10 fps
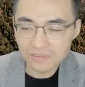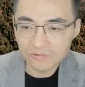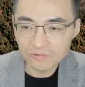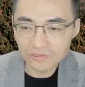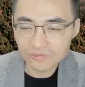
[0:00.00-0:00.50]

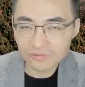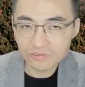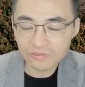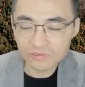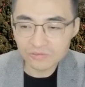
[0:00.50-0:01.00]
오일 쇼크
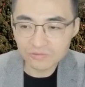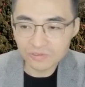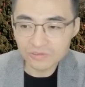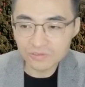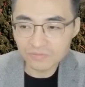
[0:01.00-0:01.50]
터지고
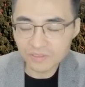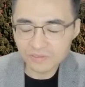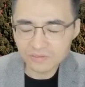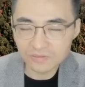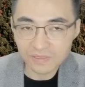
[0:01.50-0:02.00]
원전
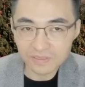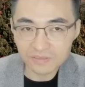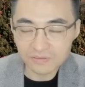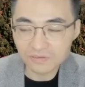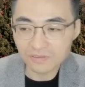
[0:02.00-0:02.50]
발전이 많이
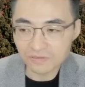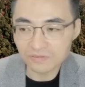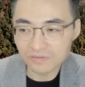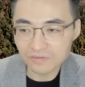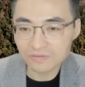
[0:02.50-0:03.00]

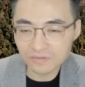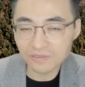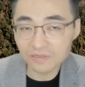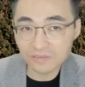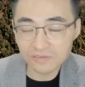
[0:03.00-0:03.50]
늘어났거든요.
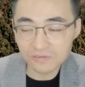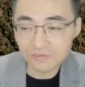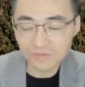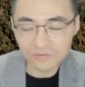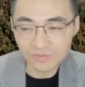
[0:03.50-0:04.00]
그때 이제
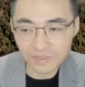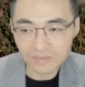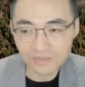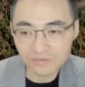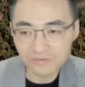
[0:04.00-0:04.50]
전력망도 많이
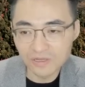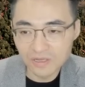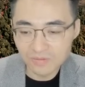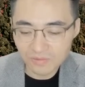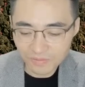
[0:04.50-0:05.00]
깔리죠.
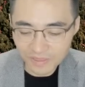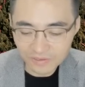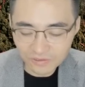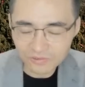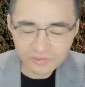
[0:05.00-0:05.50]
뭔가
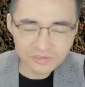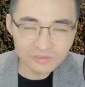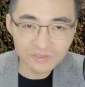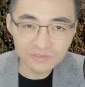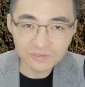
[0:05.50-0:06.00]
발전소를
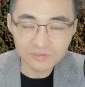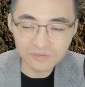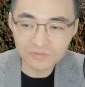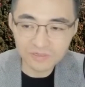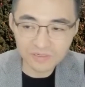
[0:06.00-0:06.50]
지으면요
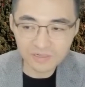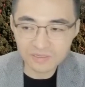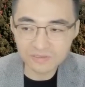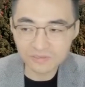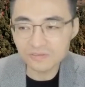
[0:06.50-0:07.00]
전력망
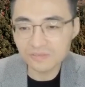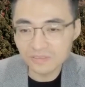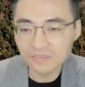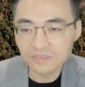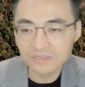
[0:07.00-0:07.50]
깔아야죠.
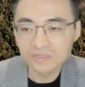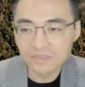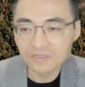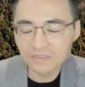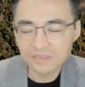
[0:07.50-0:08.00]

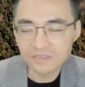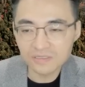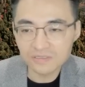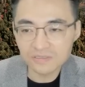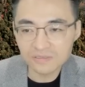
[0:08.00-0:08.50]
근데
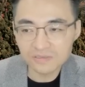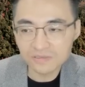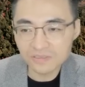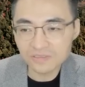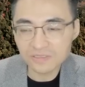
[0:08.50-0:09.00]
이제는
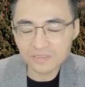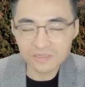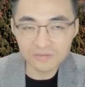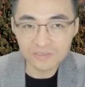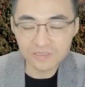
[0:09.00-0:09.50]
신재생
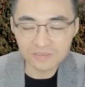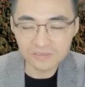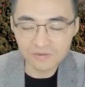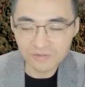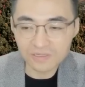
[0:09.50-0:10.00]
에너지가
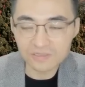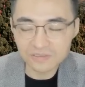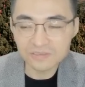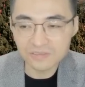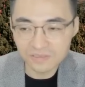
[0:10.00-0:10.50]
그
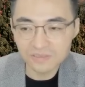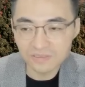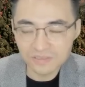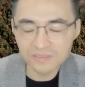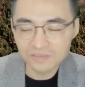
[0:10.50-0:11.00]
역할을
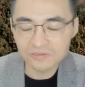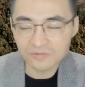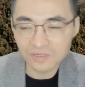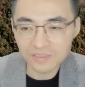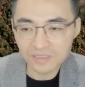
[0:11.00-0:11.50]

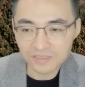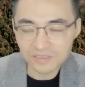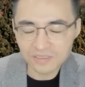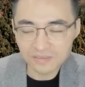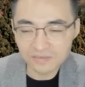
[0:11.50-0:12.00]
좀 하지
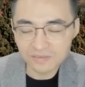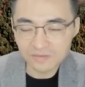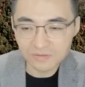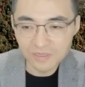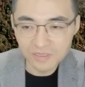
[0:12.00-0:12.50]
않을까.
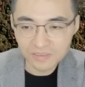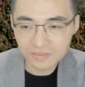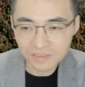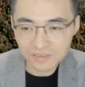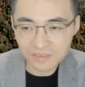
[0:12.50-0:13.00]
이제
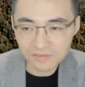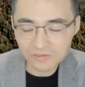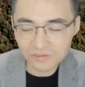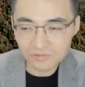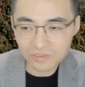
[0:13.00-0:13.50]
신재생
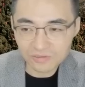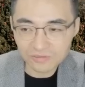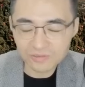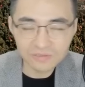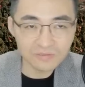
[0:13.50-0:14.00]
에너지 투자
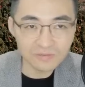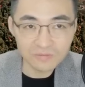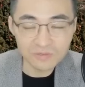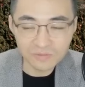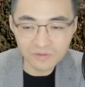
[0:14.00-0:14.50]
늘어나는 거야
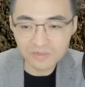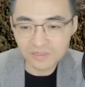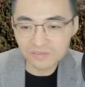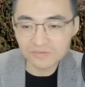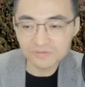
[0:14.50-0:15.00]
뭐
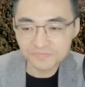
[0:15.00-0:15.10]
명확하죠.